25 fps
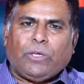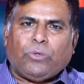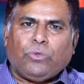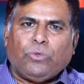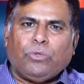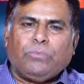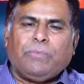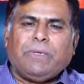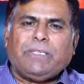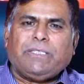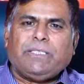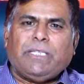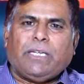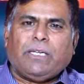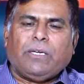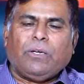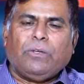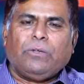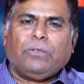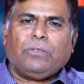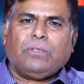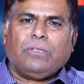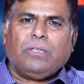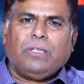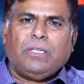తక్కువ
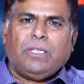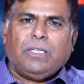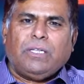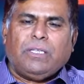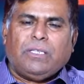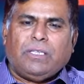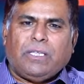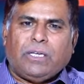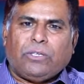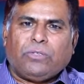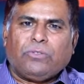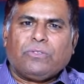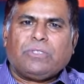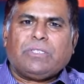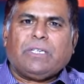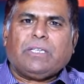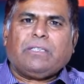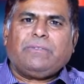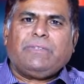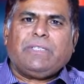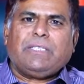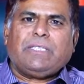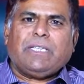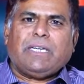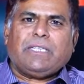బడ్జెట్లో తక్కువ
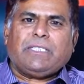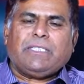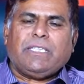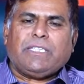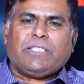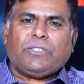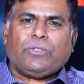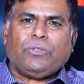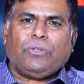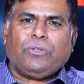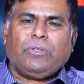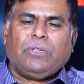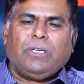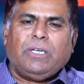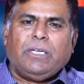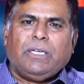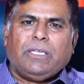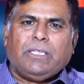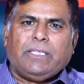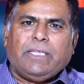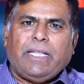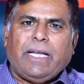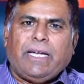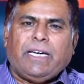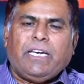సర్వీస్ ఛార్జెస్తో
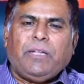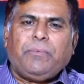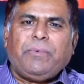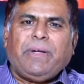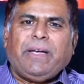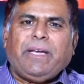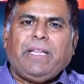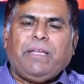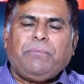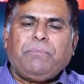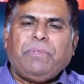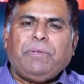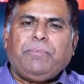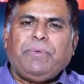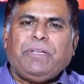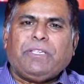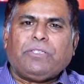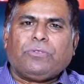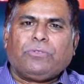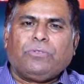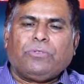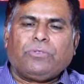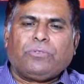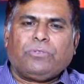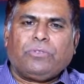నాణ్యమైన
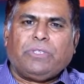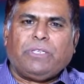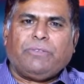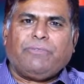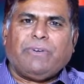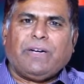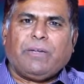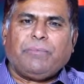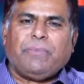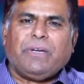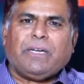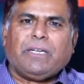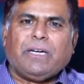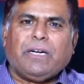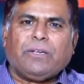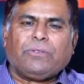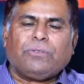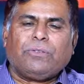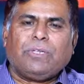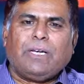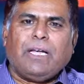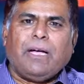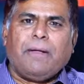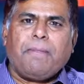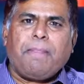ఎంబీబీఎస్ కోర్సును ఇవ్వడమే
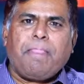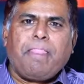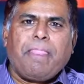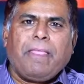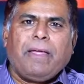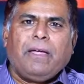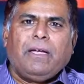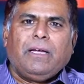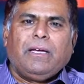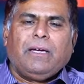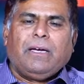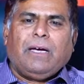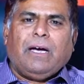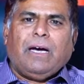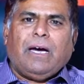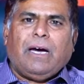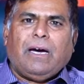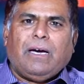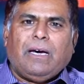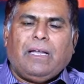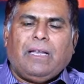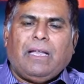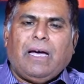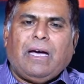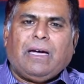కాకుండా
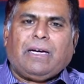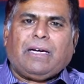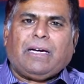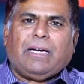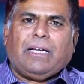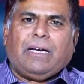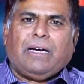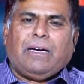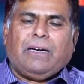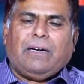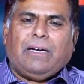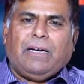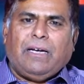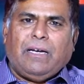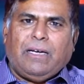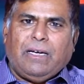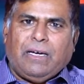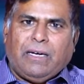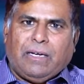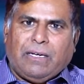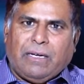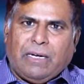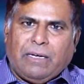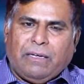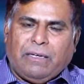అక్కడ
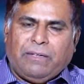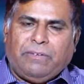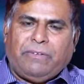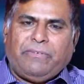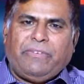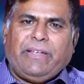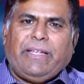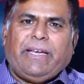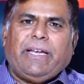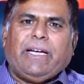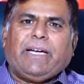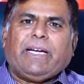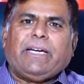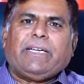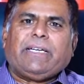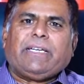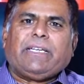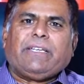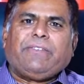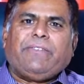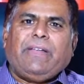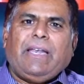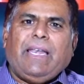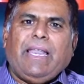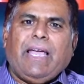వేరే
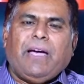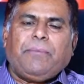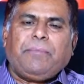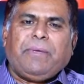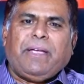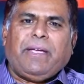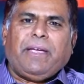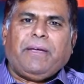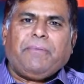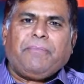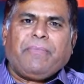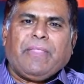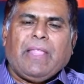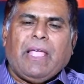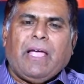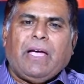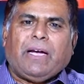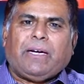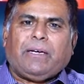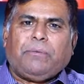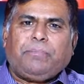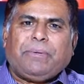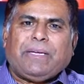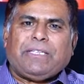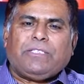కంట్రీకి వెళ్ళామే
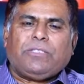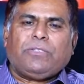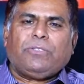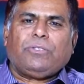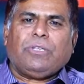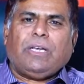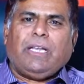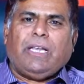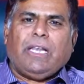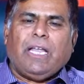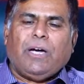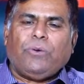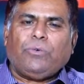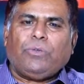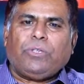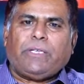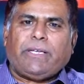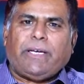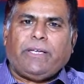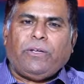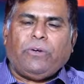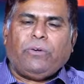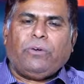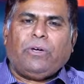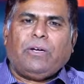అక్కడ పరిస్థితులు ఎలా
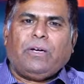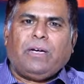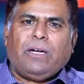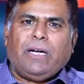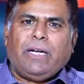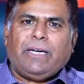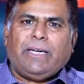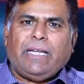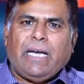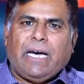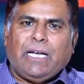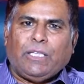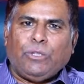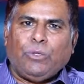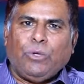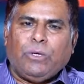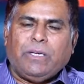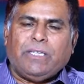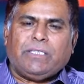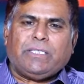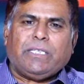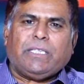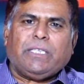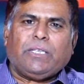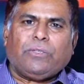ఉంటాయో అనే
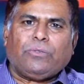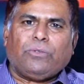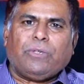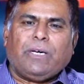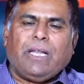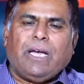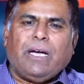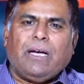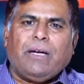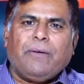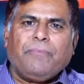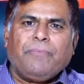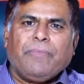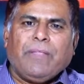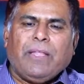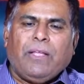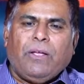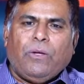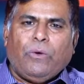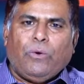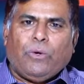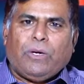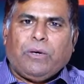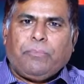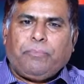ఆందోళన చెందకుండా
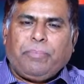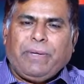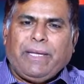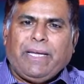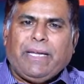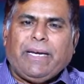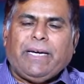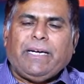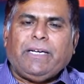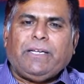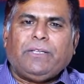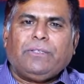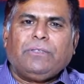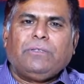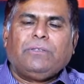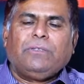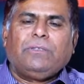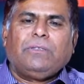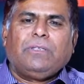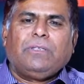ఒక పేరెంట్